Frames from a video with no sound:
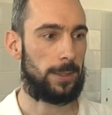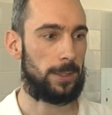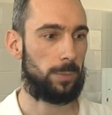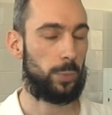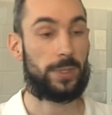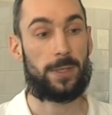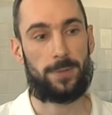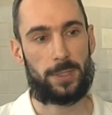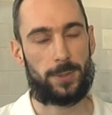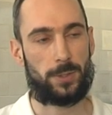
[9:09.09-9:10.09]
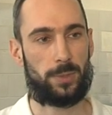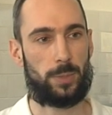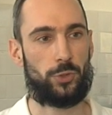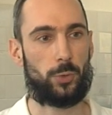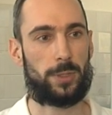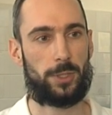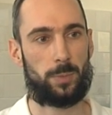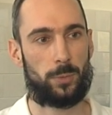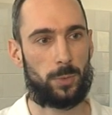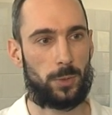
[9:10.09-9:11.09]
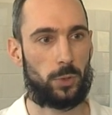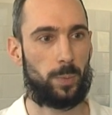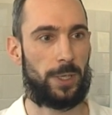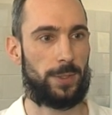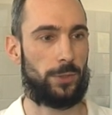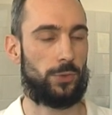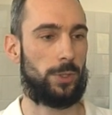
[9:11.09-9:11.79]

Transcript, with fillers: e, poddawane są na przykład immunosupresji,